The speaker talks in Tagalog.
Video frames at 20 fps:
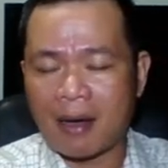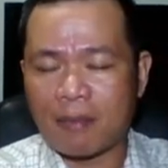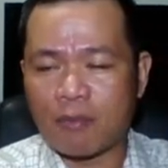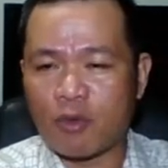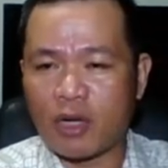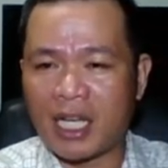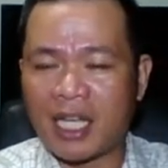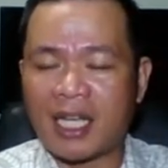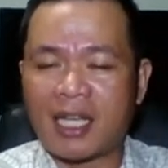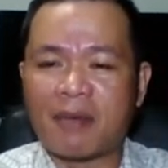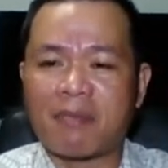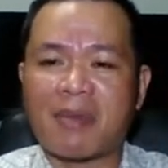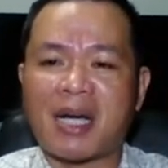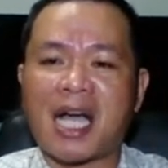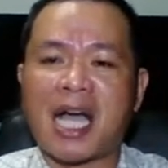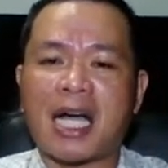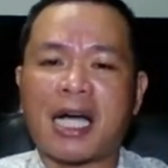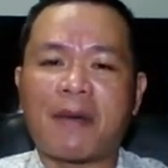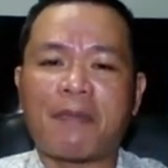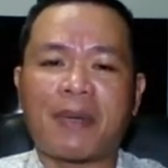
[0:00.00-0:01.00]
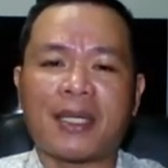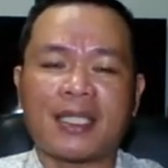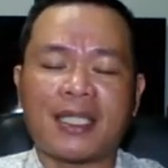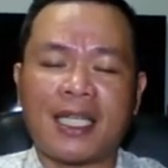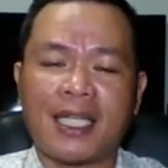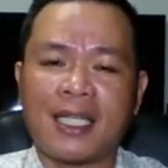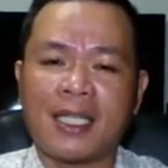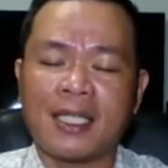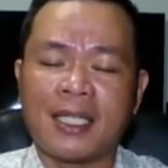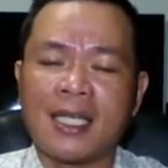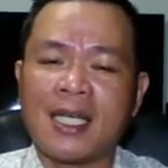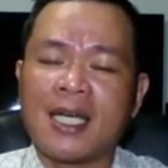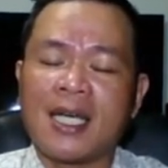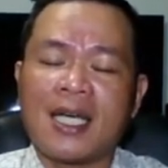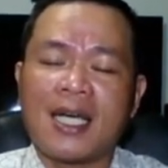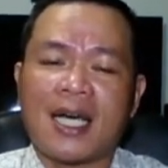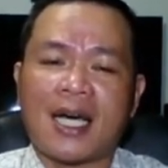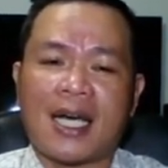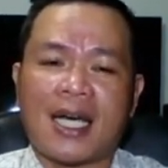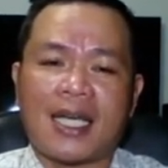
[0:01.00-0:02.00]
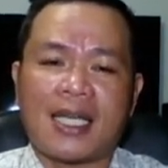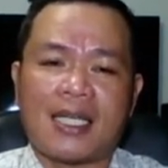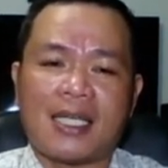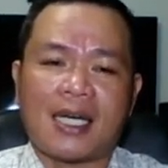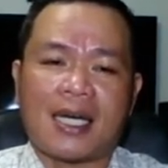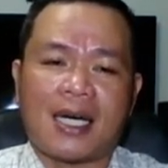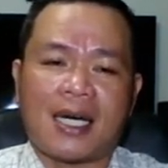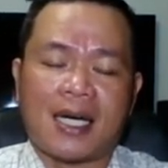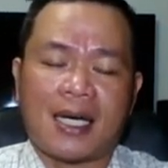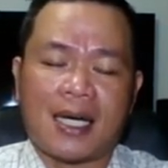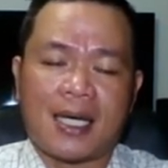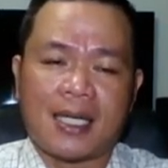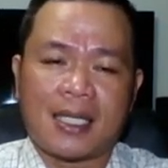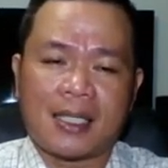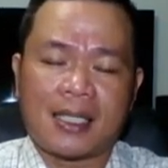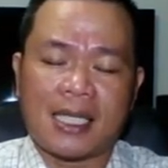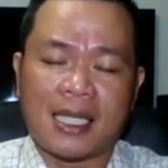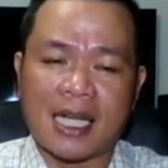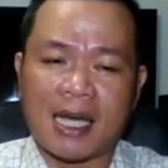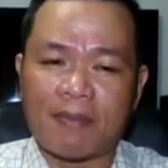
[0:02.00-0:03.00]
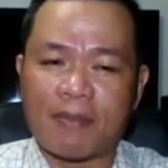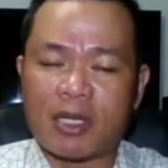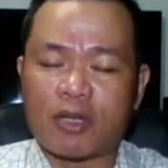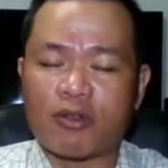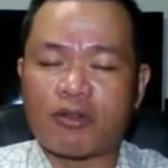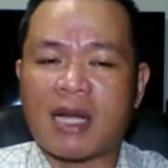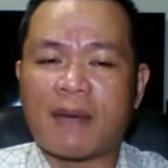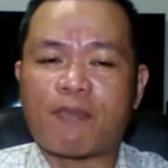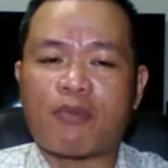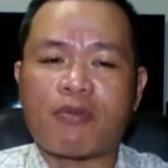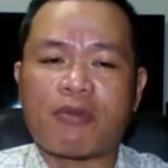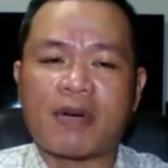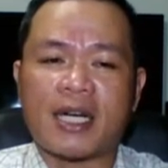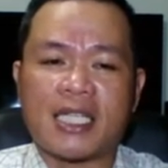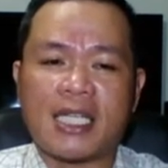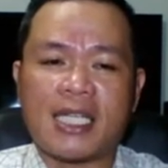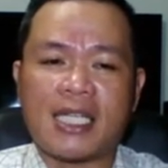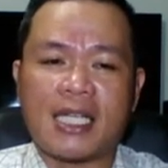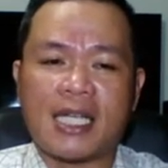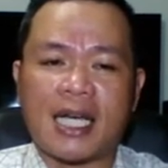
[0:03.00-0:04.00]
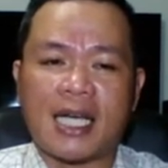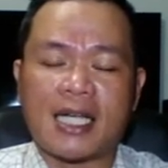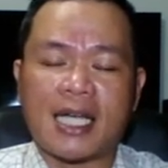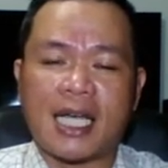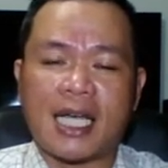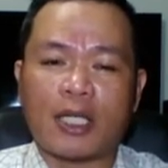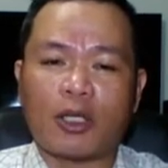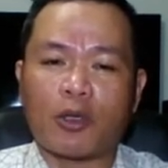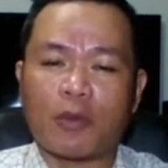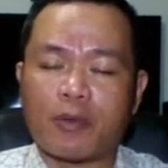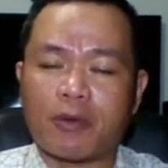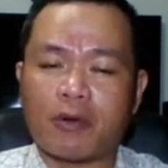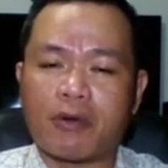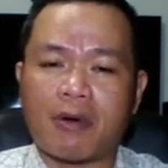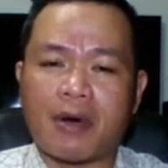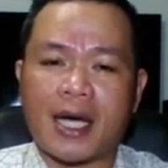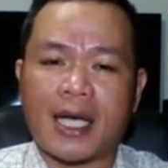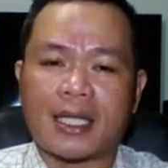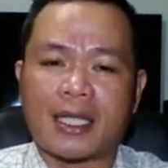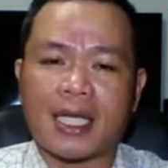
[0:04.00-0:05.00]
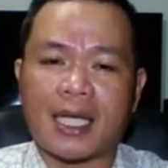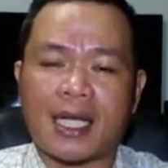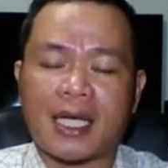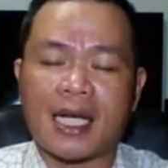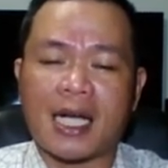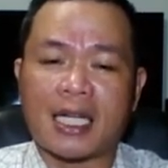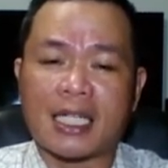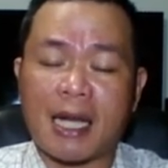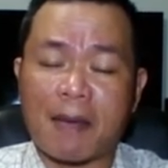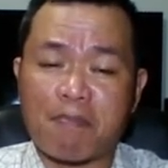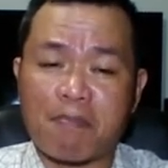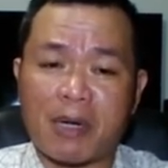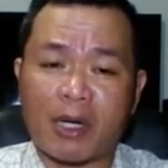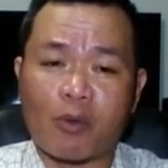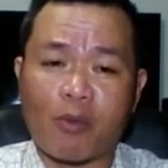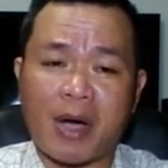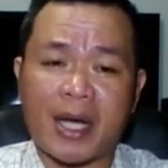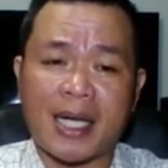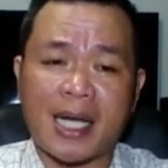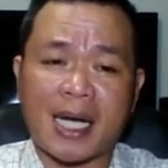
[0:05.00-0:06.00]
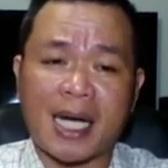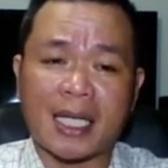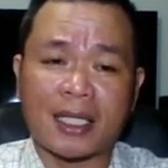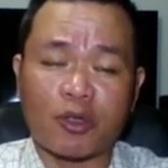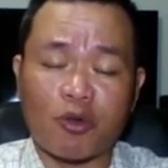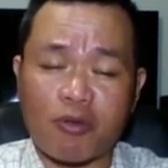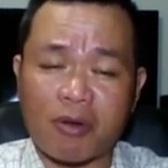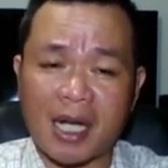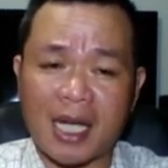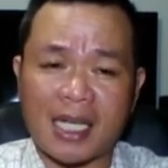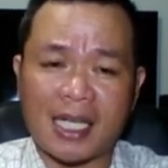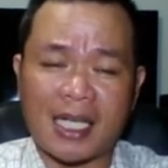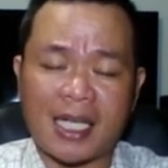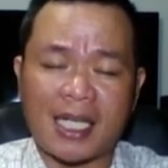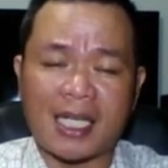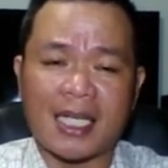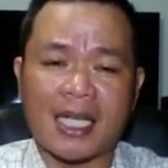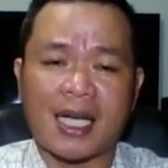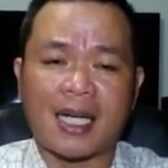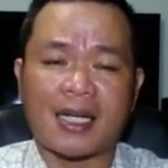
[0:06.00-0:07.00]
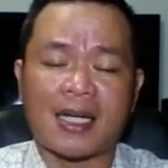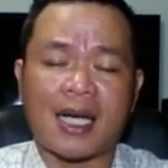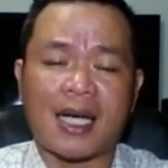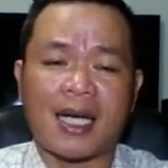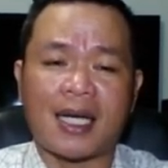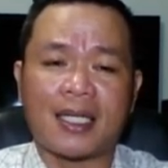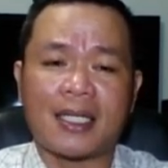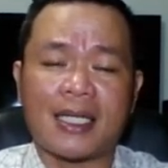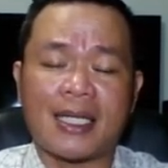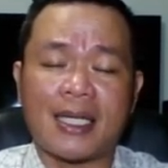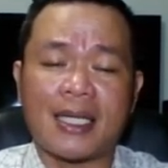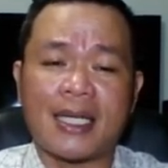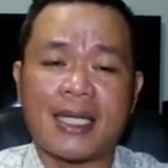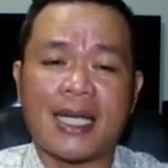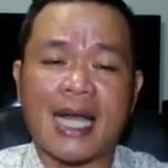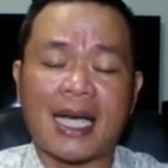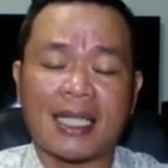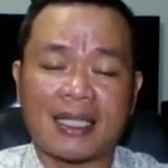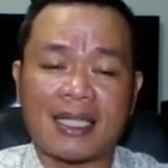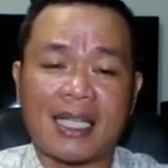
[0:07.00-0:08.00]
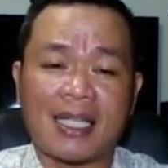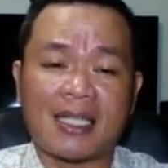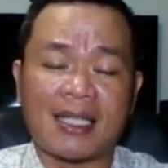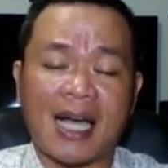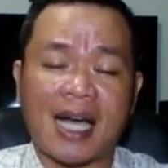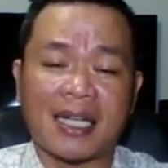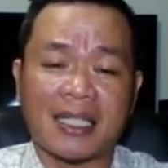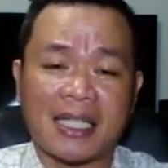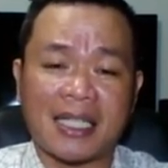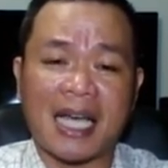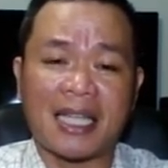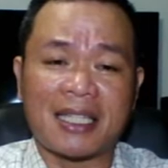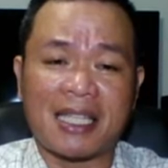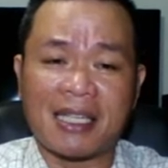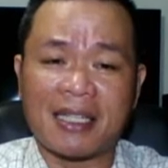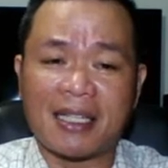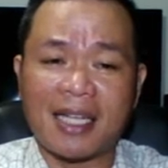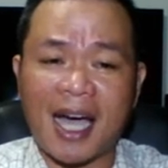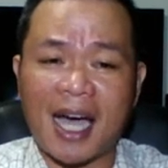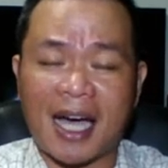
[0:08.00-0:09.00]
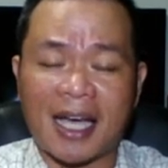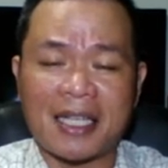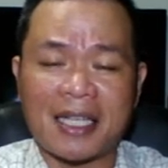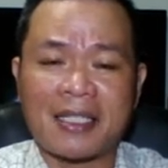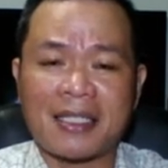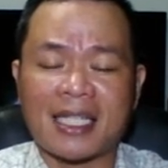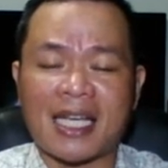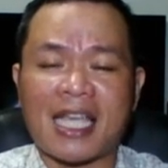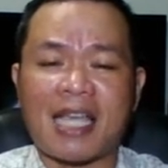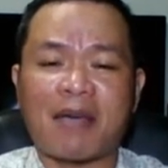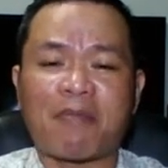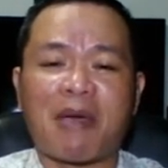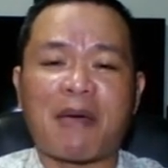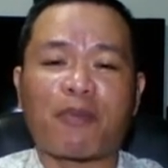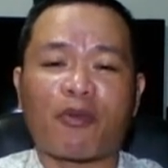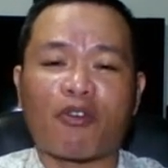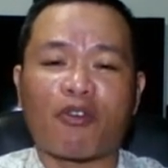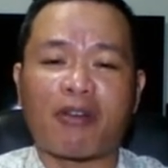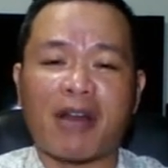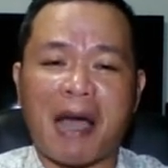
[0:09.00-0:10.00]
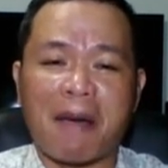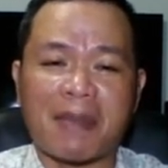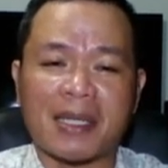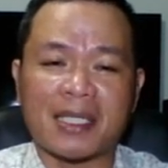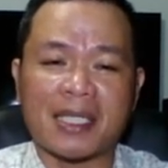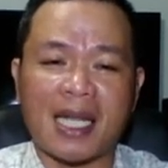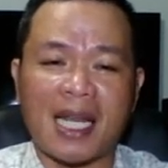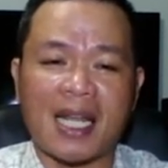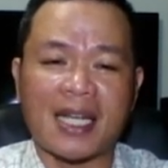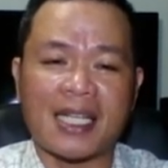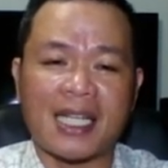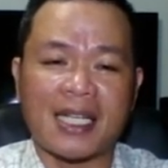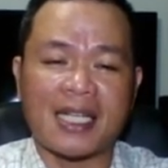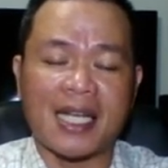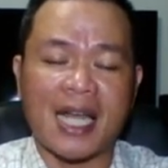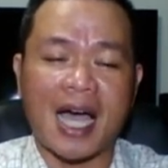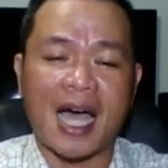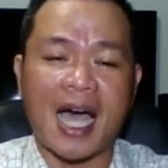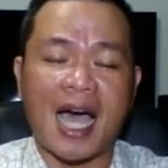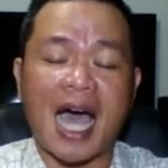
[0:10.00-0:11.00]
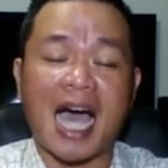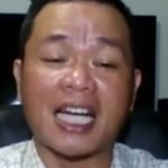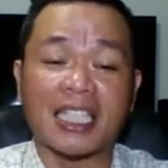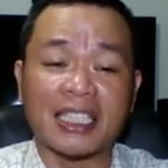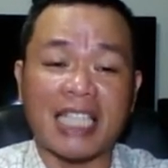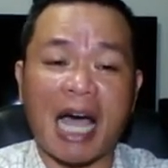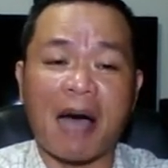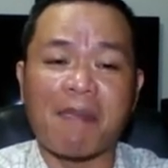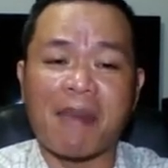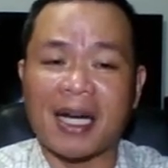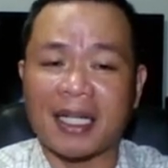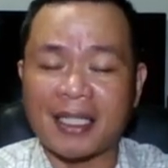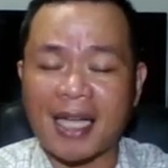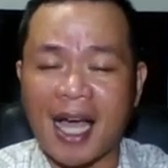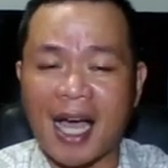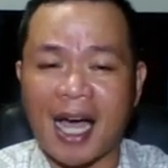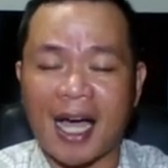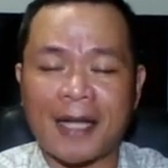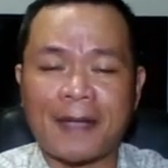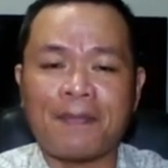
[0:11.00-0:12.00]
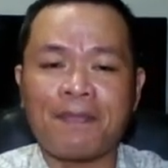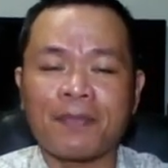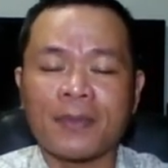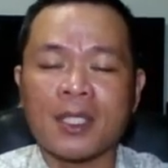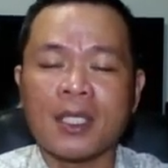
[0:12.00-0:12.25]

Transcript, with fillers: Muli mga kapatid, ay uh, sinabi ko na po kanina na ito po ay talagang number one na katunggali ng uh, dating ang dating daan kaya may programa sila din na ang tamang daan